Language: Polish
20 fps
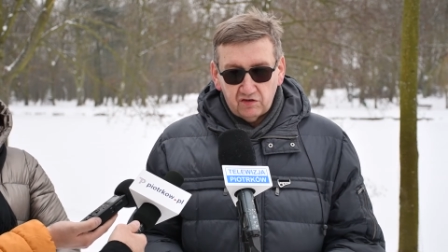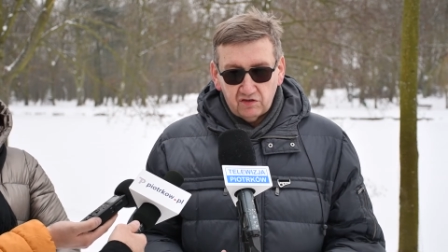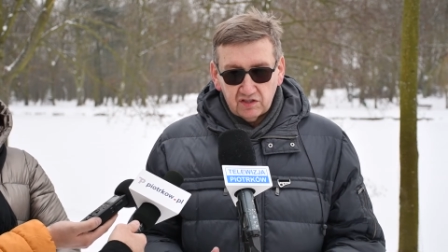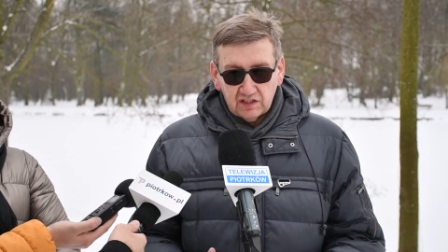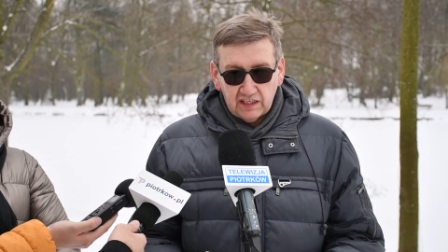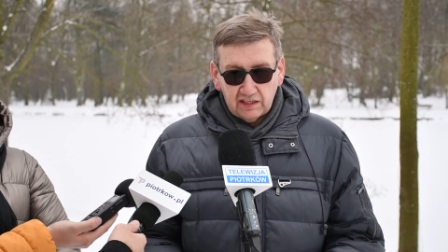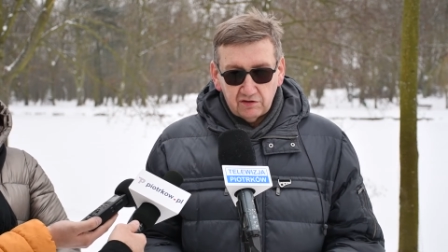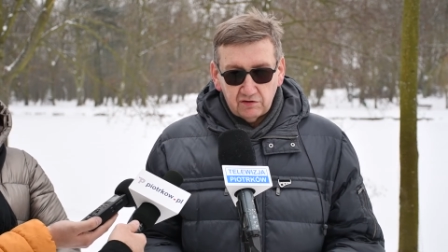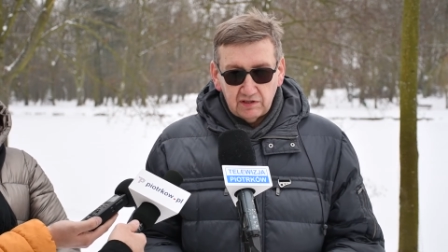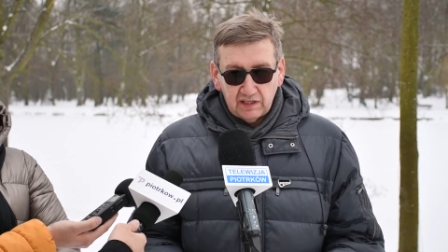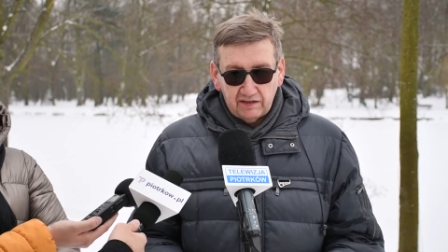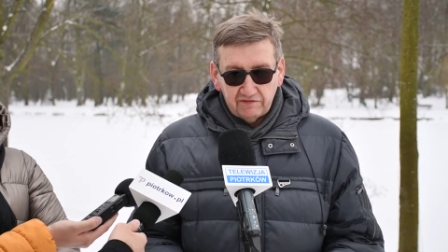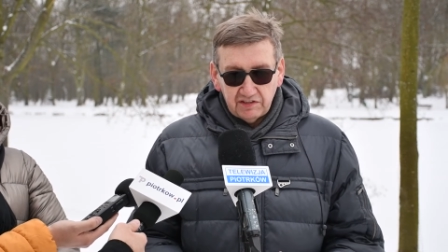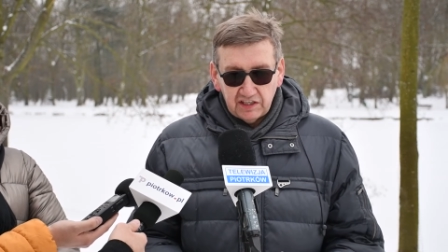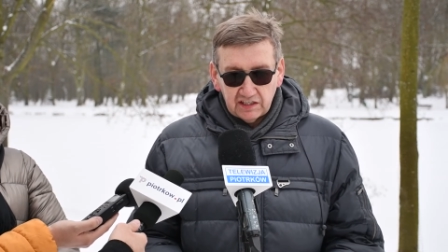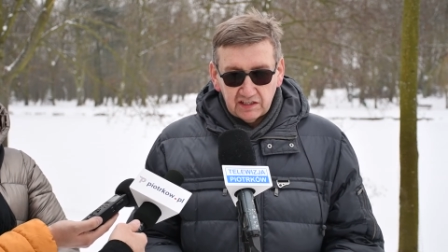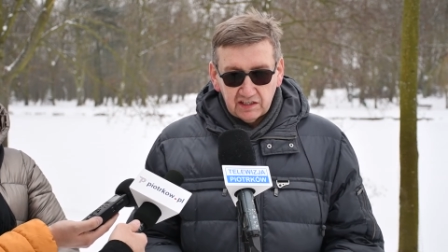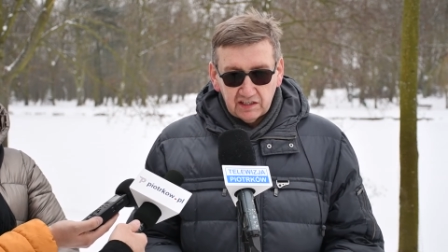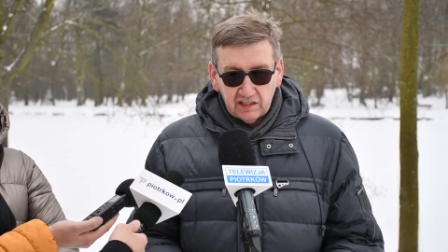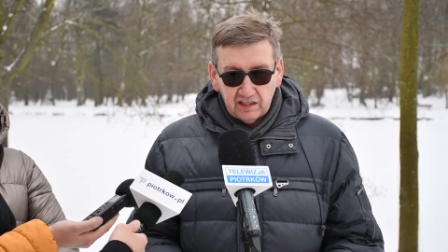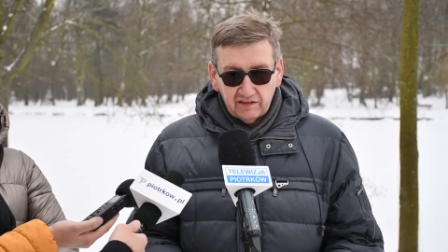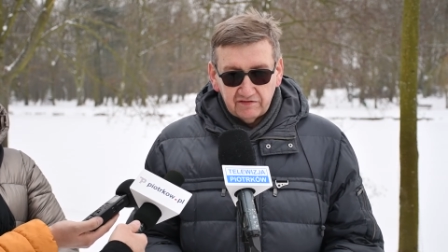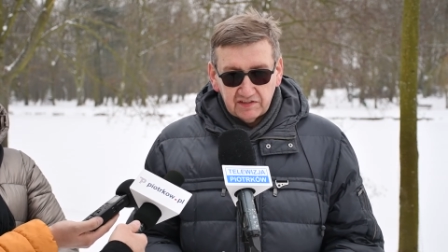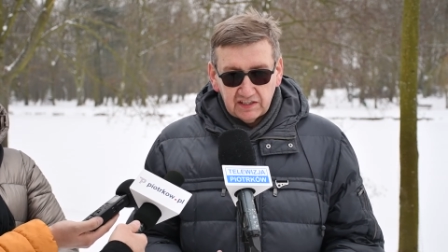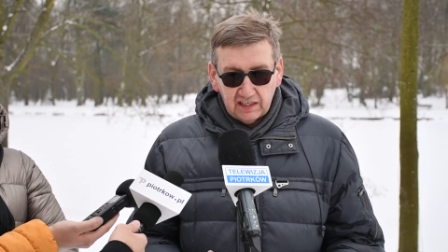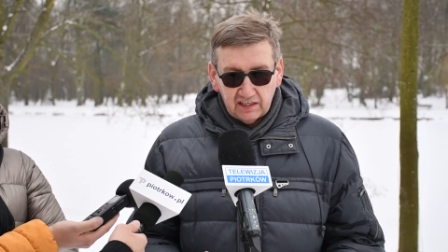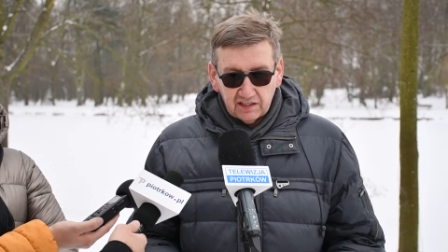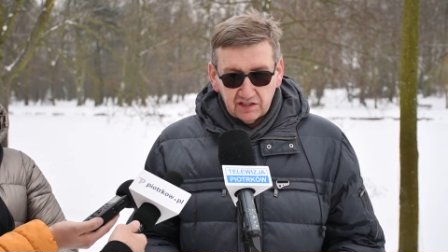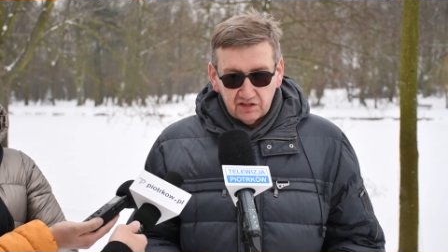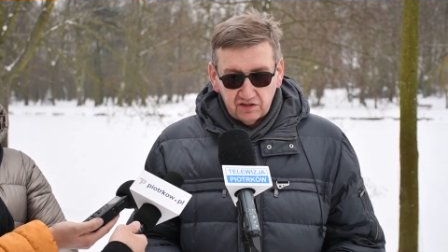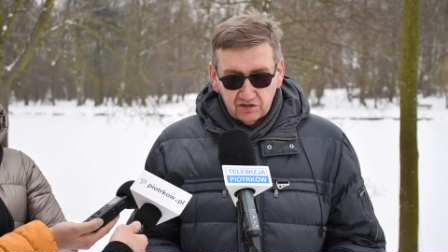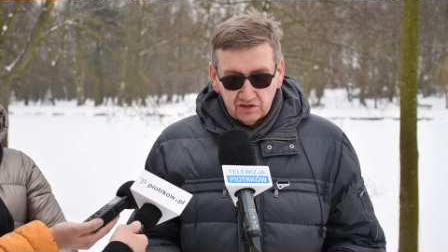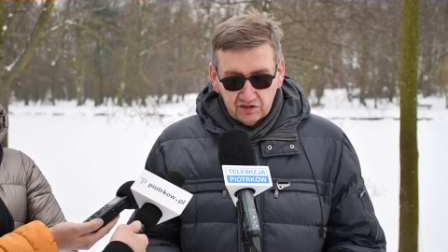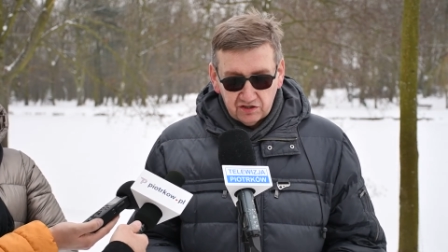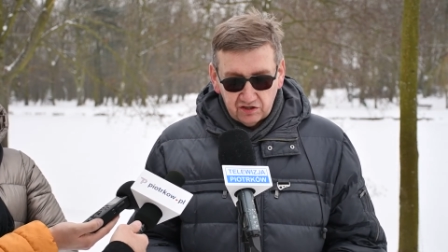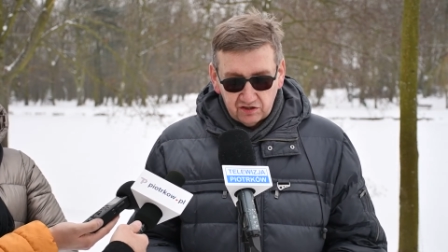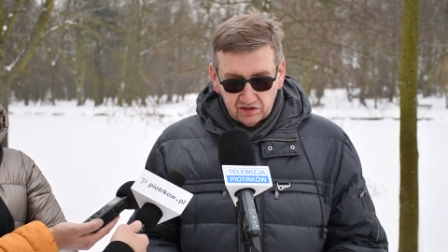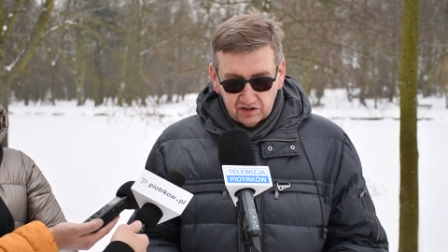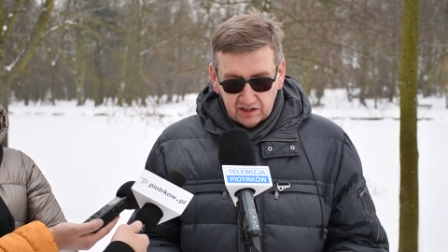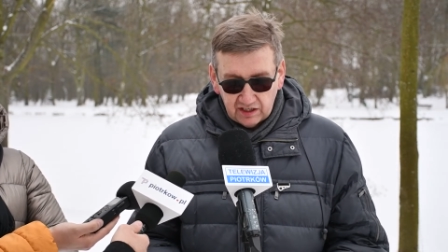rodzaju nawierzchnie w
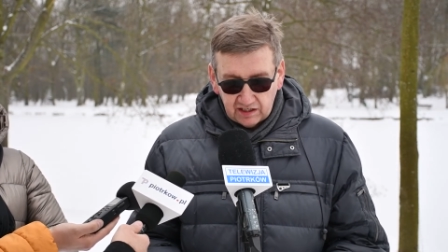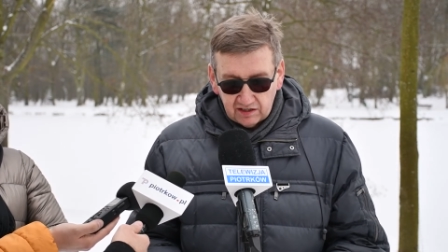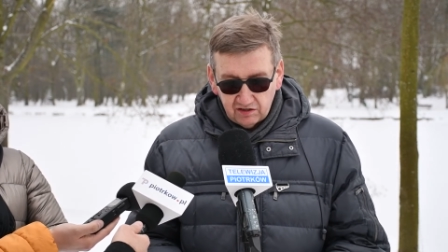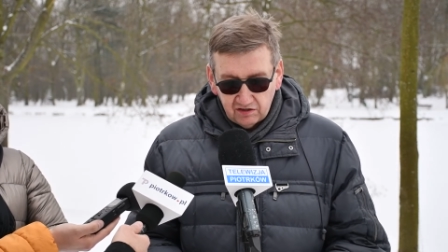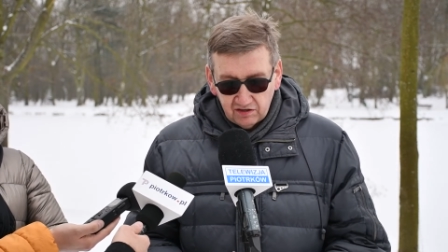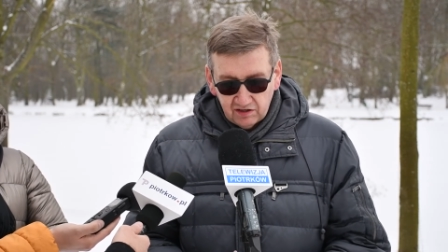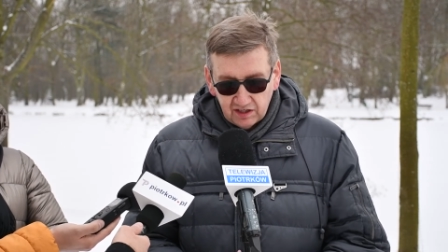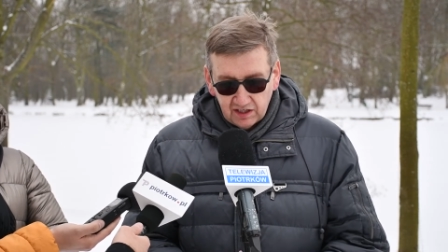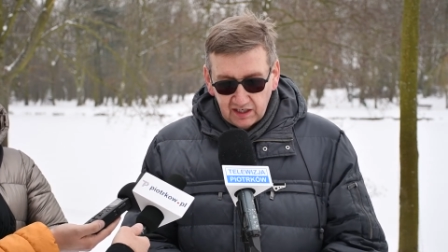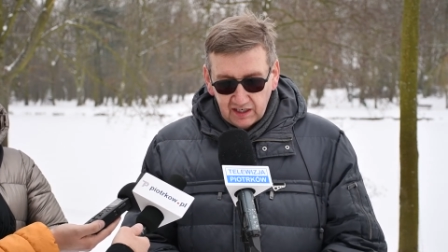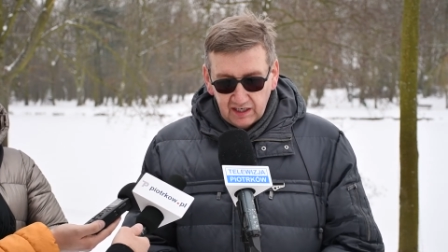zależności od tego,